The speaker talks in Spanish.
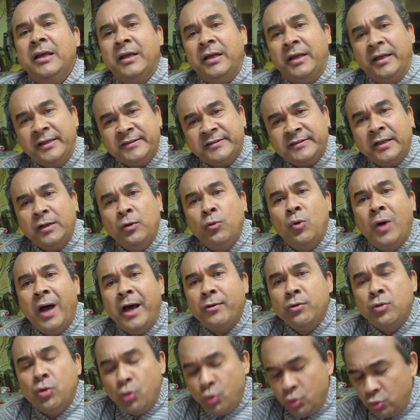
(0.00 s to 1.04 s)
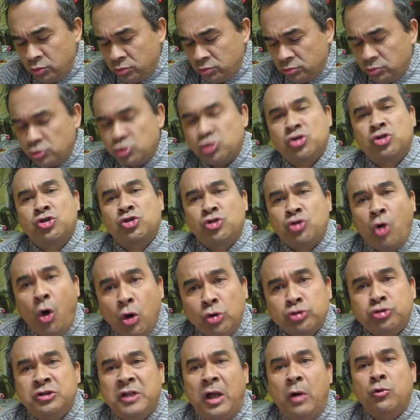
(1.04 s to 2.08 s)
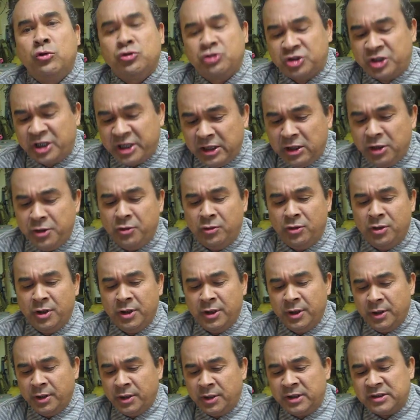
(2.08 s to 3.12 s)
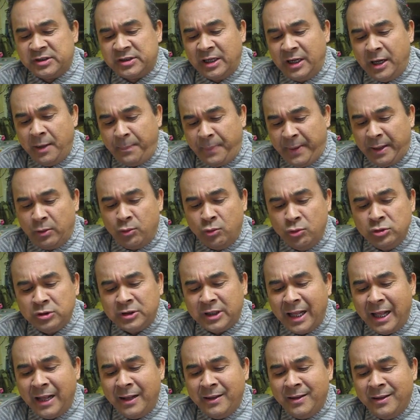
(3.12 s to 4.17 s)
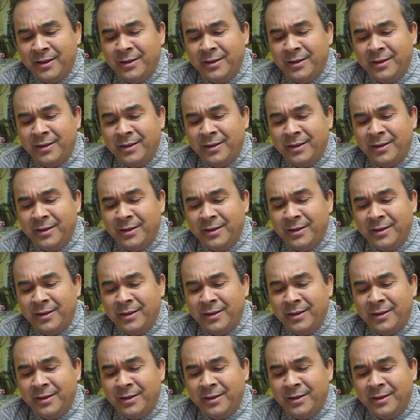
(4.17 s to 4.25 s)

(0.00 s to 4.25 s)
este lugar un SOS de auxilio y se le pregunta,